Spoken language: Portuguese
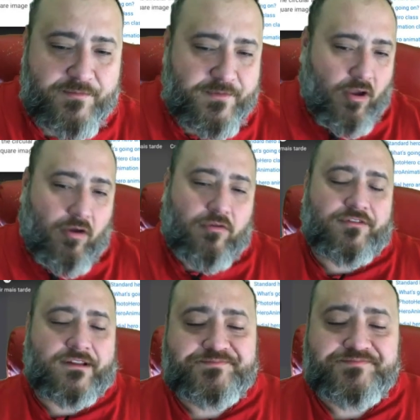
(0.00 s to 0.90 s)
de binóculos,
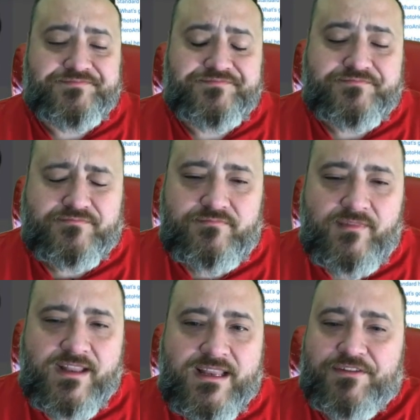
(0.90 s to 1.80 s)
lá.
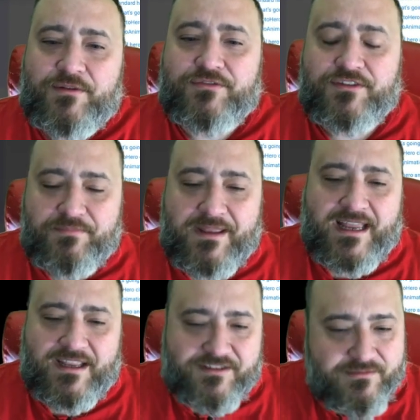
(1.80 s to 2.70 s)
Dá pra fazer umas coisas bem
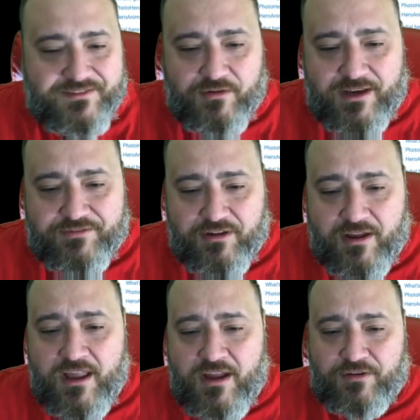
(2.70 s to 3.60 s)
legais de animação. Olha só,
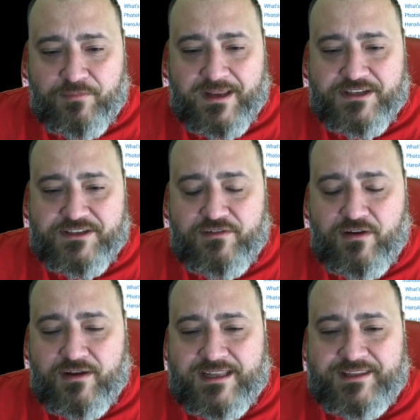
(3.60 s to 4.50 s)
só aplicativo,
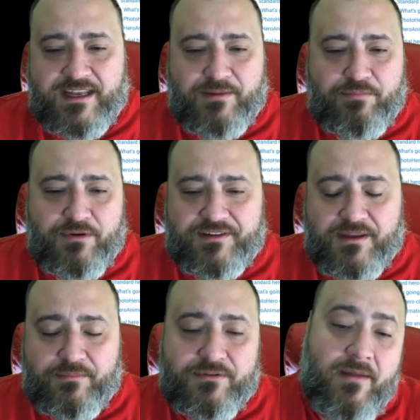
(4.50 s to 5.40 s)
ó, cadeira, por
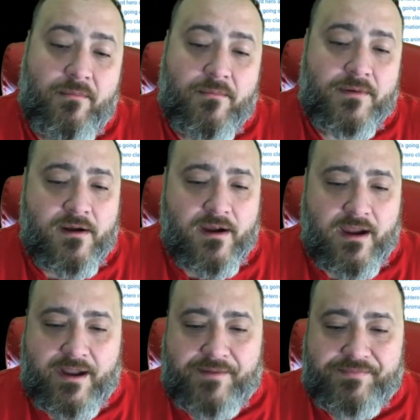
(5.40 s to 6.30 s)
exemplo, né?
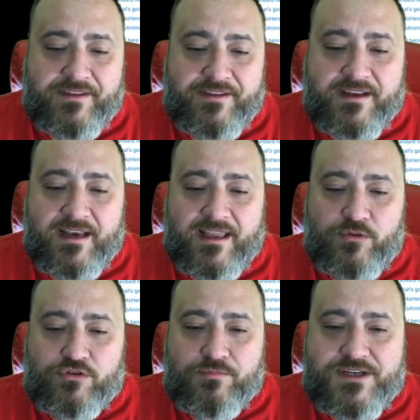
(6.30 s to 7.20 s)
Ah, daí você clica no
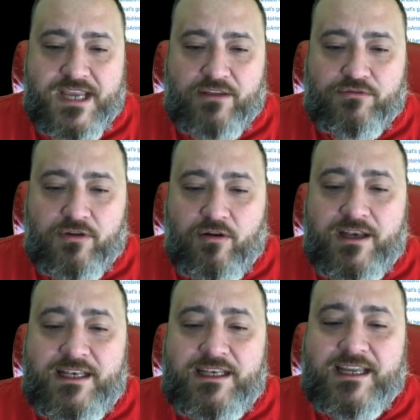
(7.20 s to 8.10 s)
outro objeto, ó.
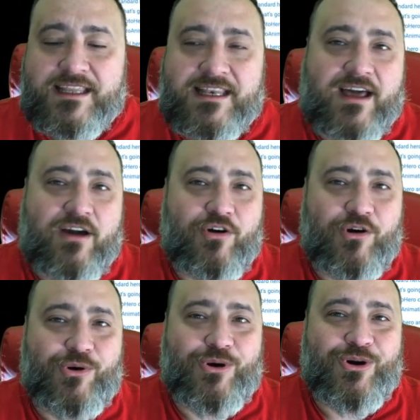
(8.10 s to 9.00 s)
Olha que lá,
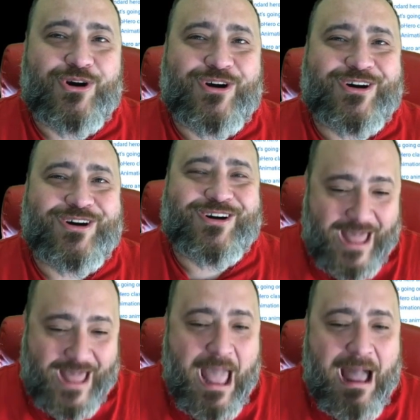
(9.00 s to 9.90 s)

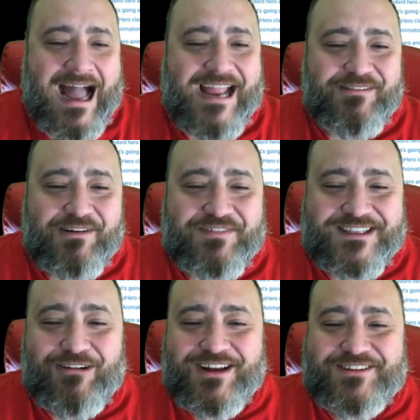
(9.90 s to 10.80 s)
ó. Aí vai ficar
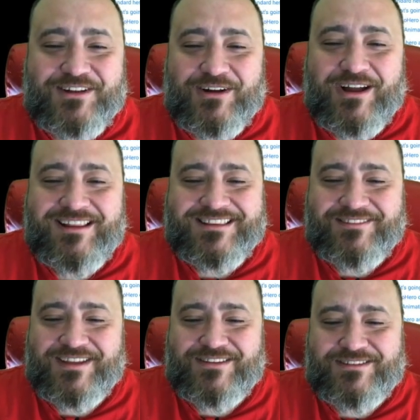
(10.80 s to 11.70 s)
da hora o seu, ó. Tá
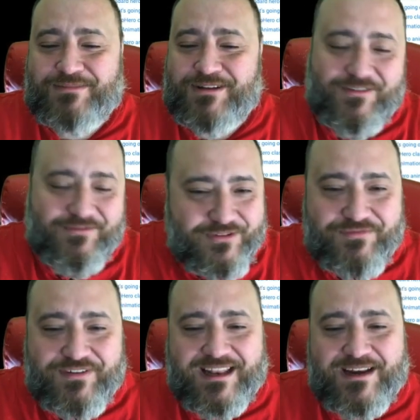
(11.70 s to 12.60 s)
vendo? É melhor do que
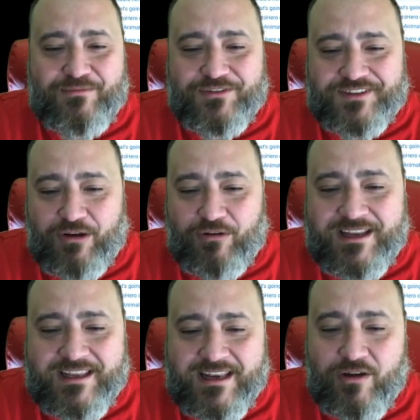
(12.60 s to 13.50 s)
falar é mostrar. Olha
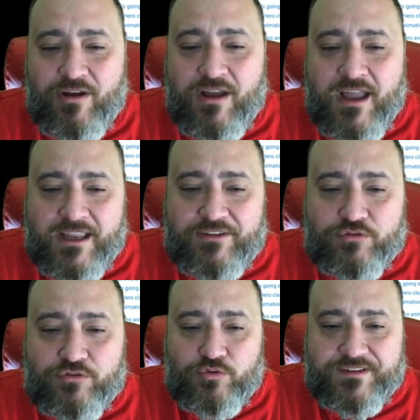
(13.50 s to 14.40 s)
que legal. Isso
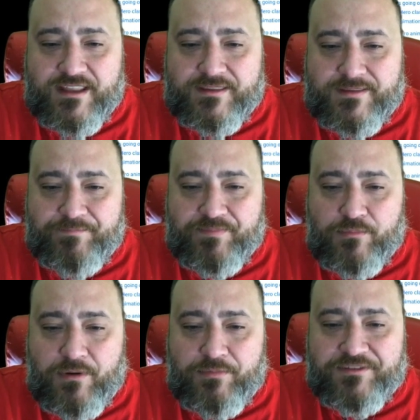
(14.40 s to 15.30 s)
isso aqui tá no
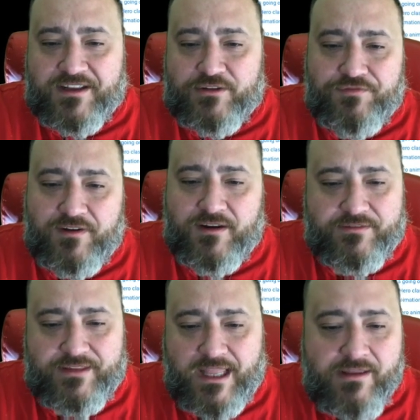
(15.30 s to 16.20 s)
próprio site do Flutter,
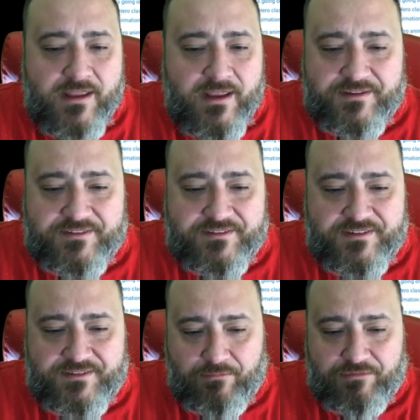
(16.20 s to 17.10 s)
tá? Esses
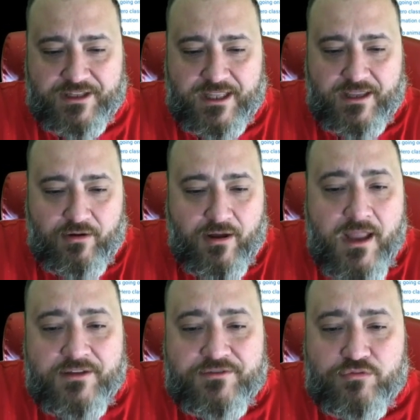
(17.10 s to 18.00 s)
exemplos aqui, ó.
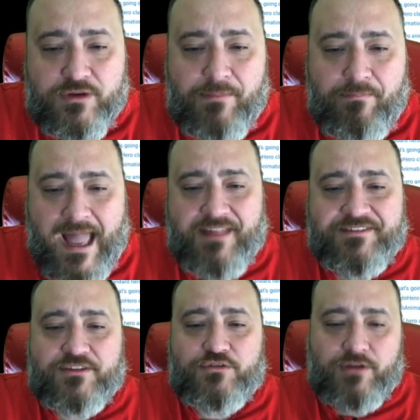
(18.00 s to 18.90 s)
Estrutura básica de um